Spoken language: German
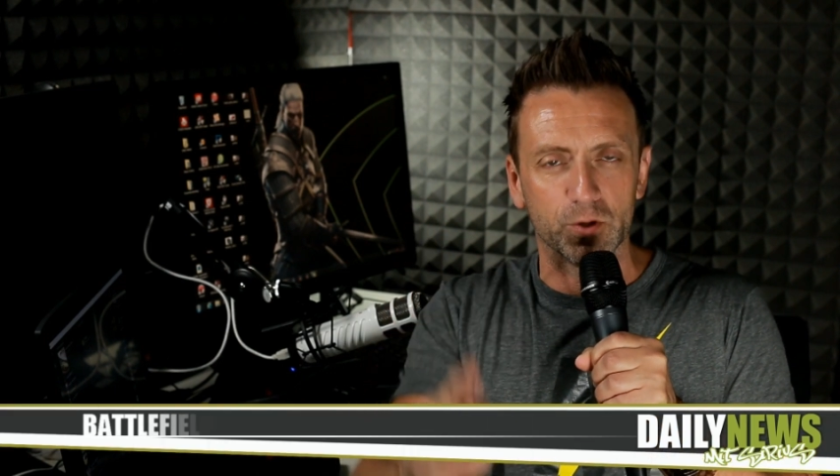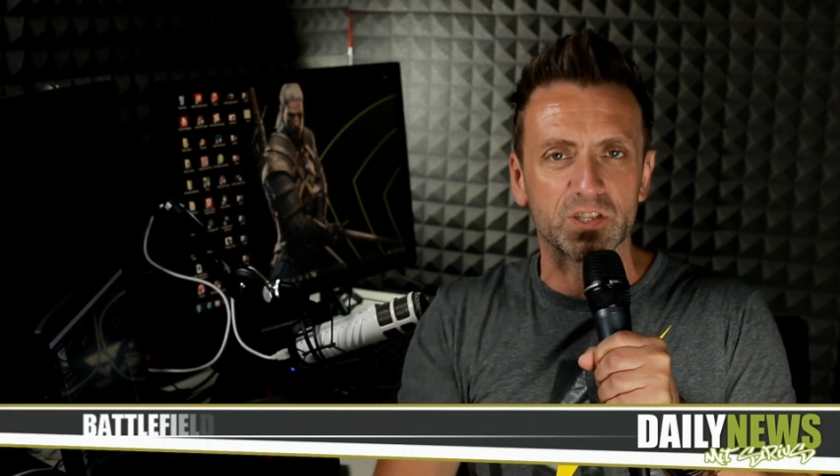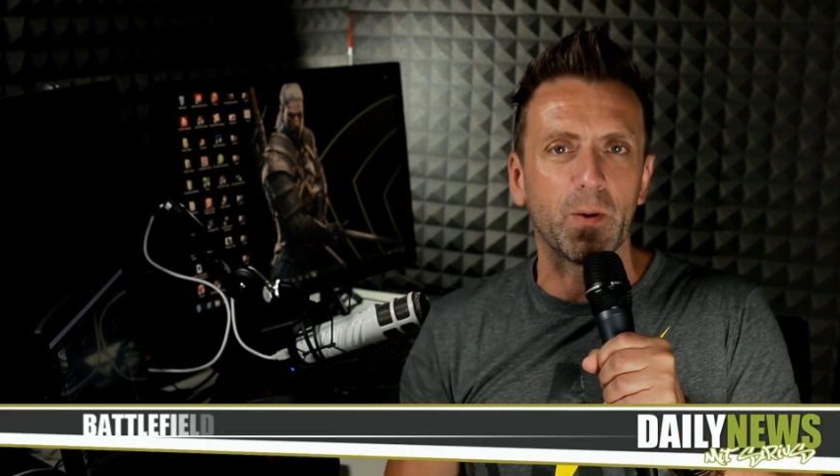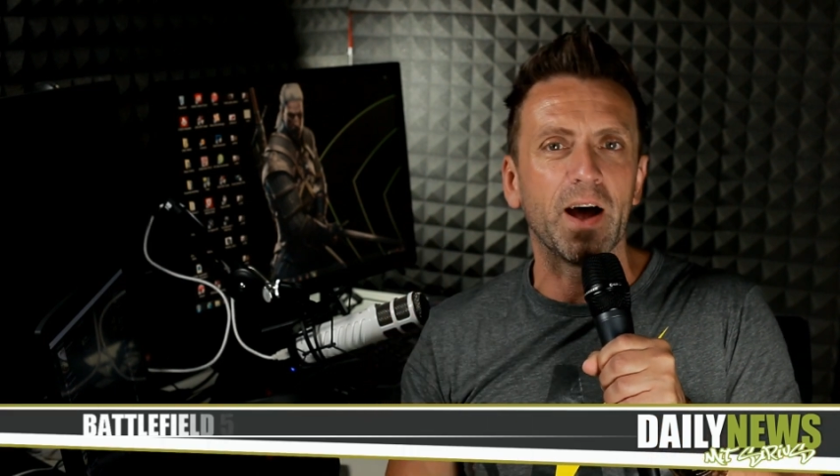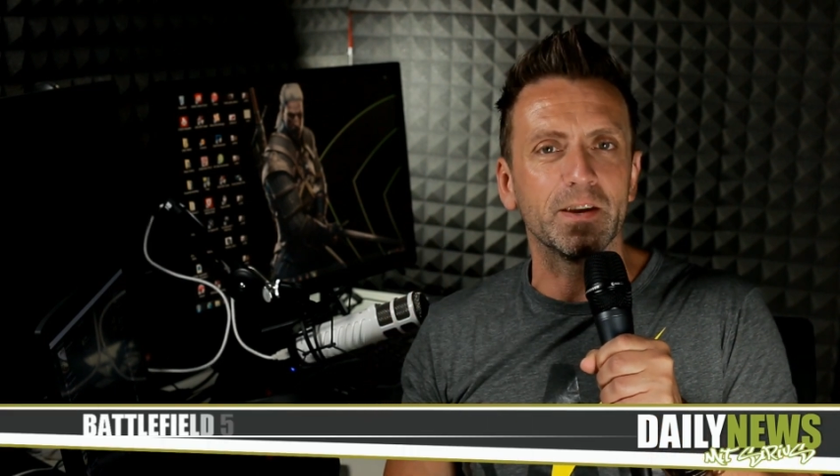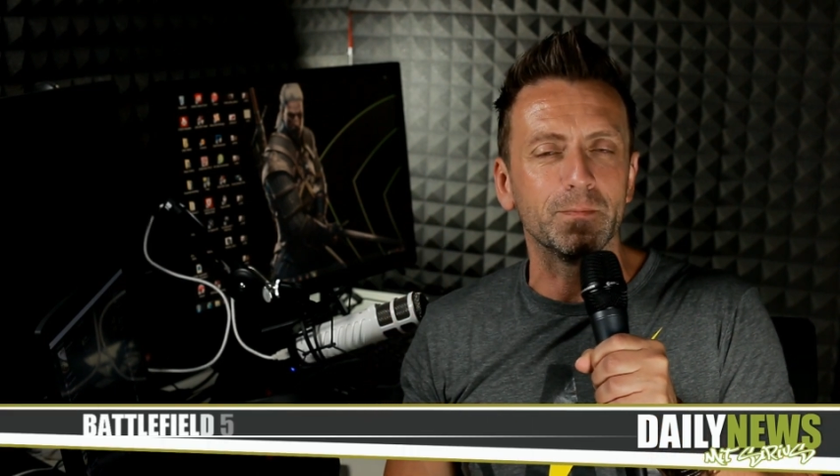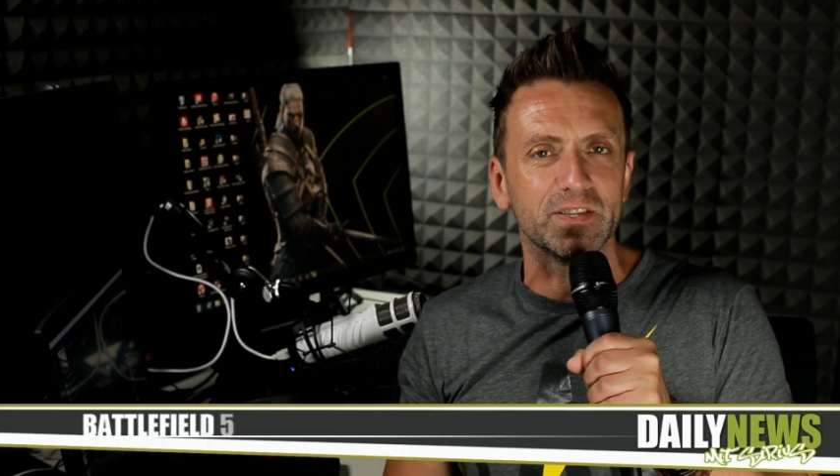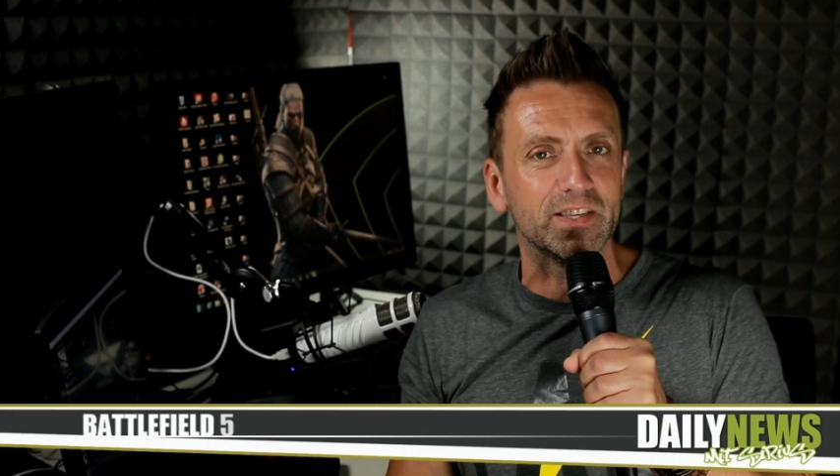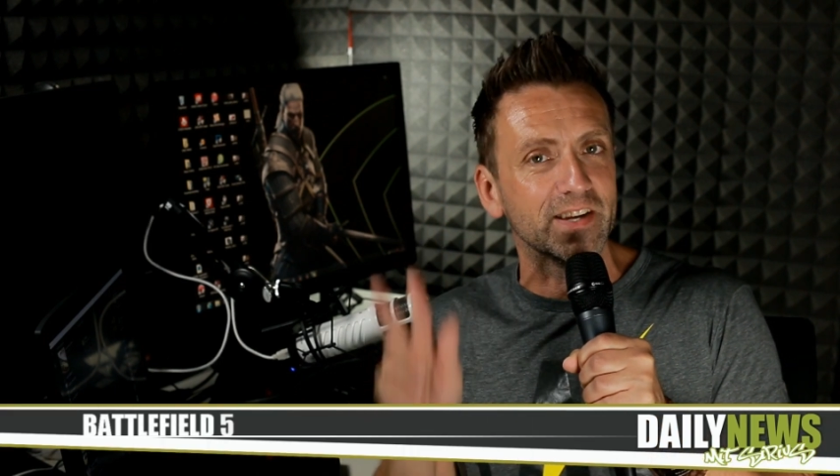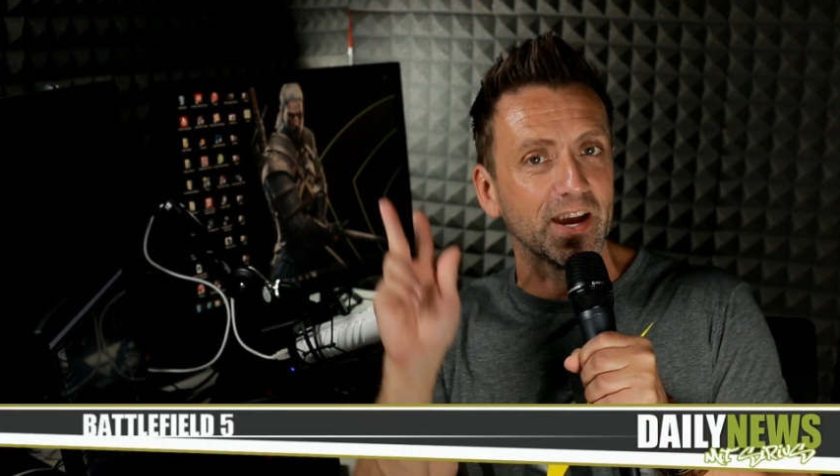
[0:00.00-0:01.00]
Und zwar
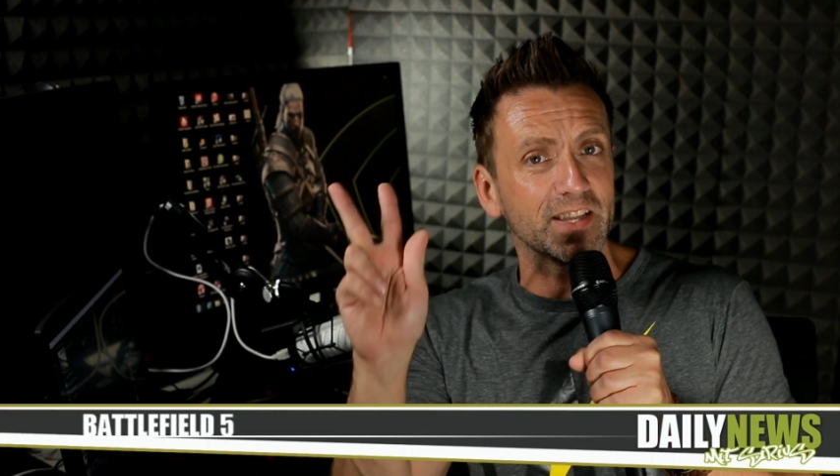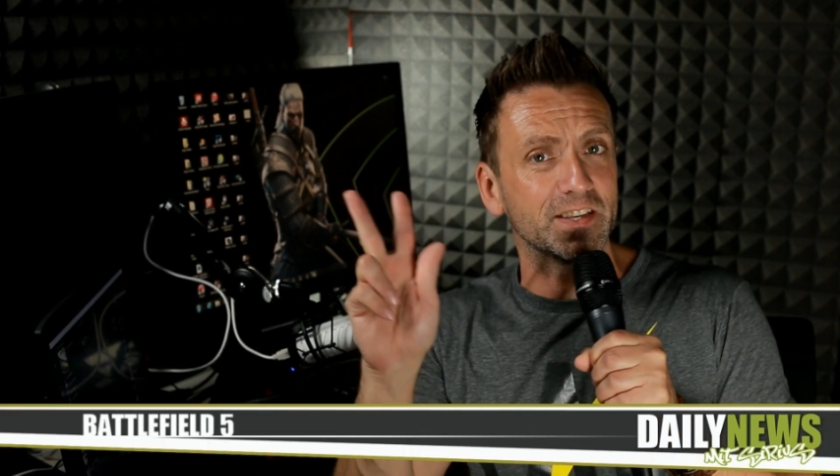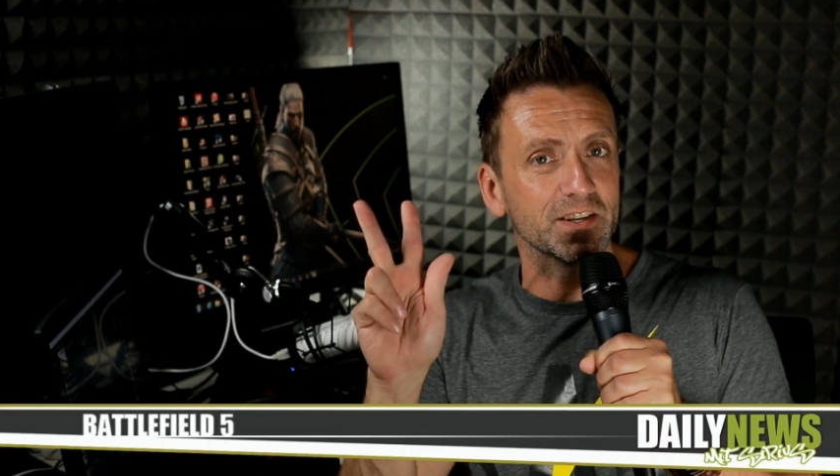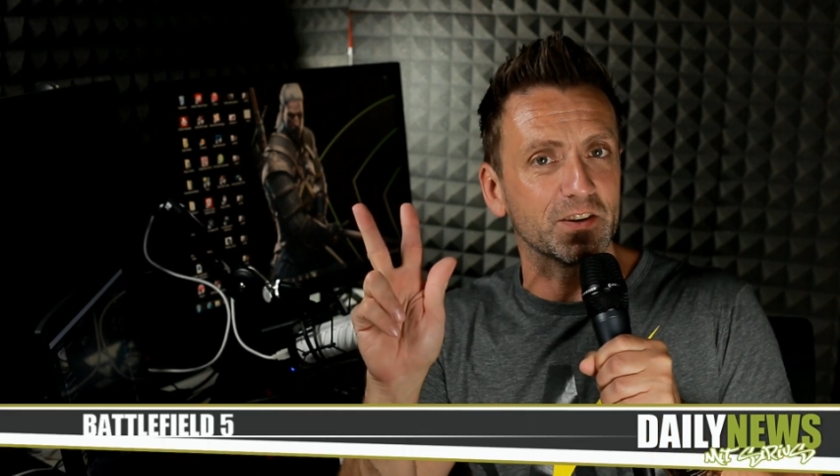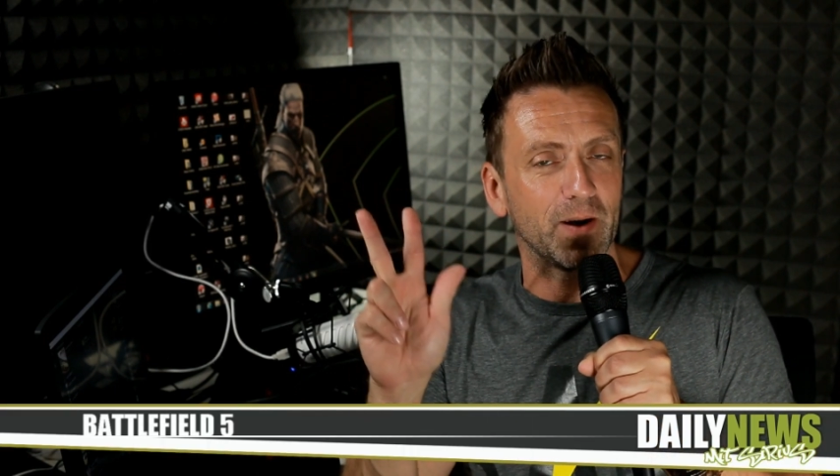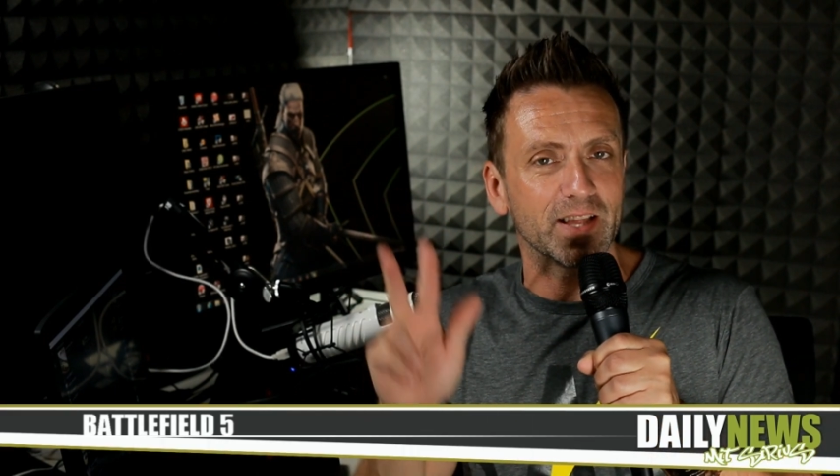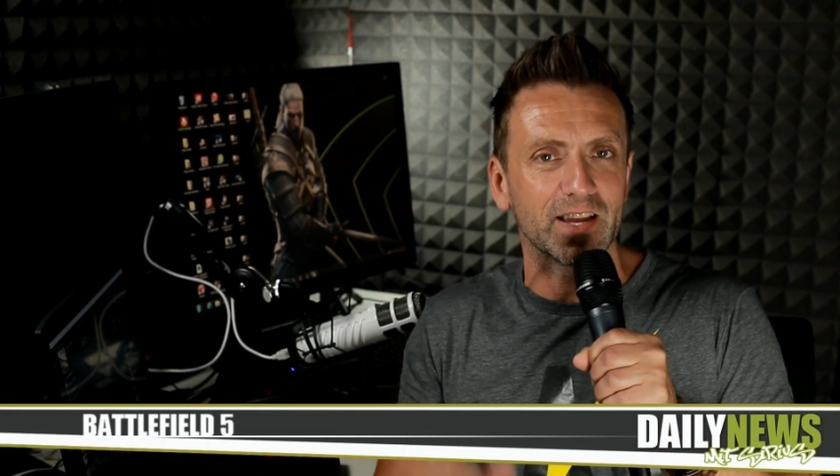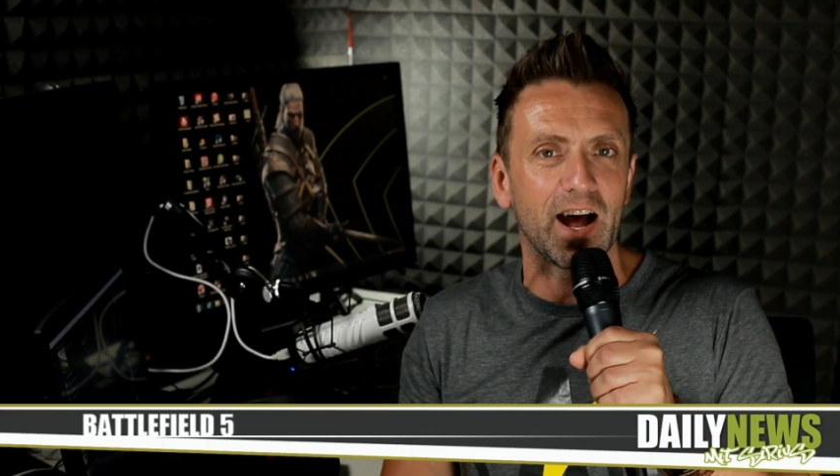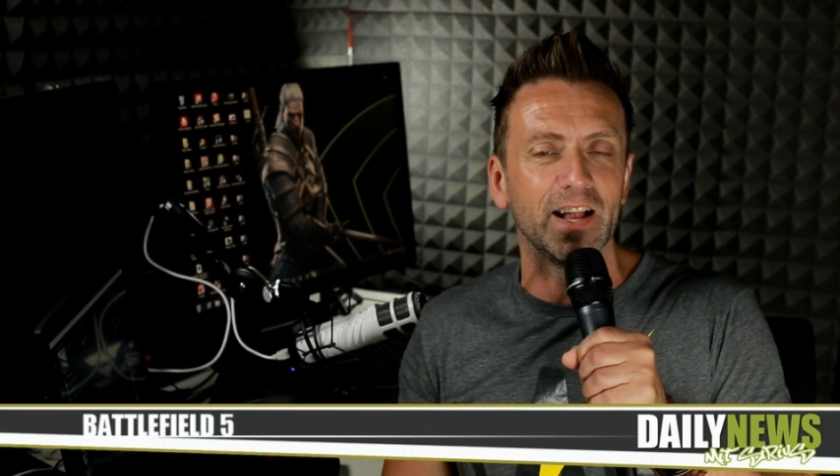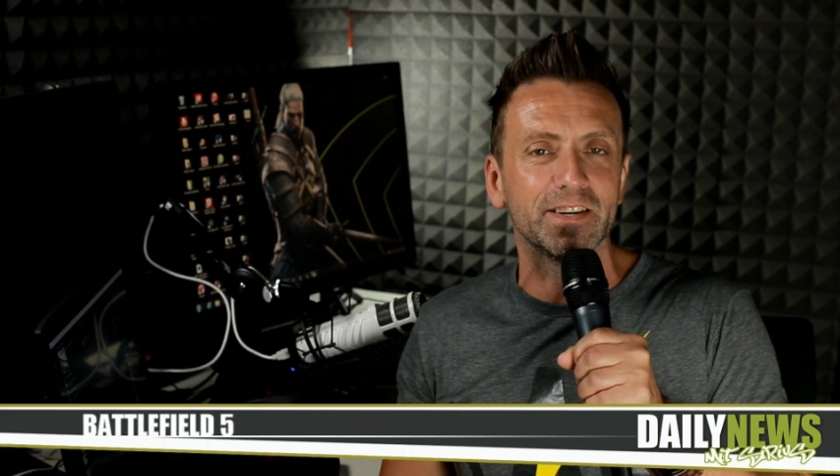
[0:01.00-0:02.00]
im dritten
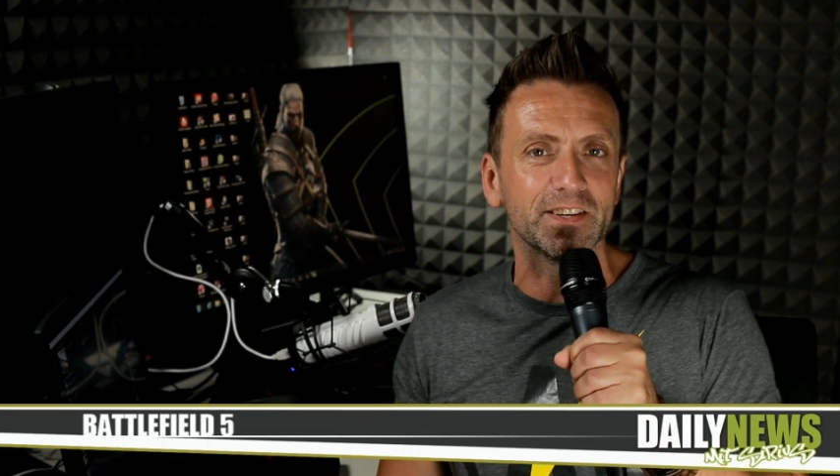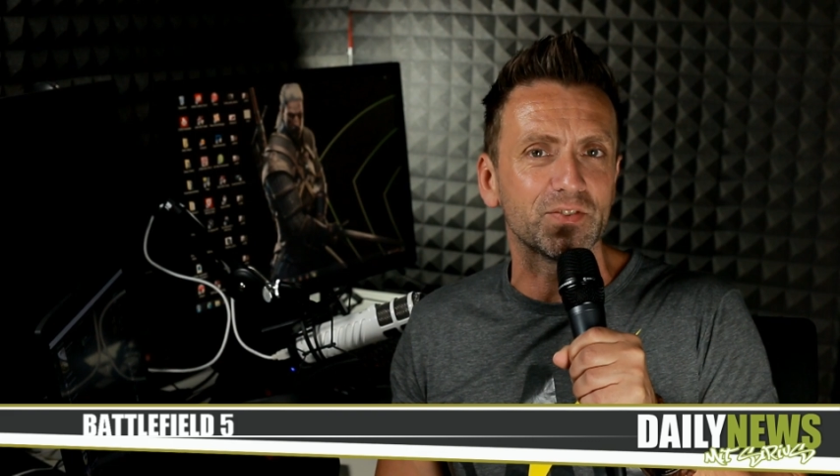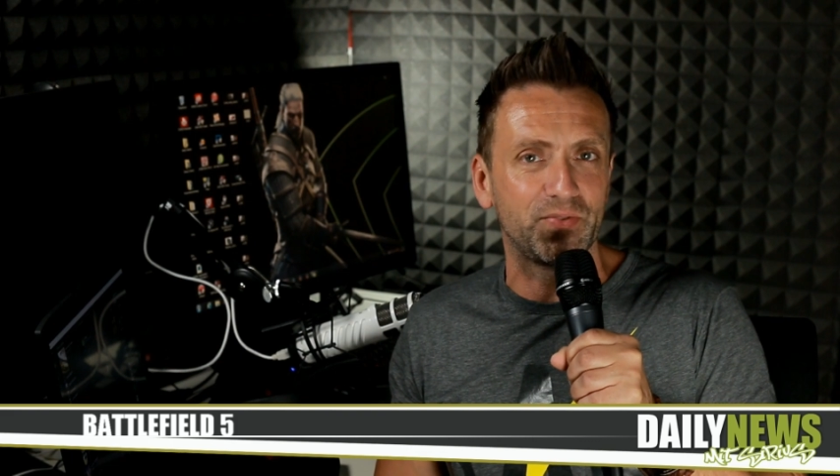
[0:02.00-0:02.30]
Quartal des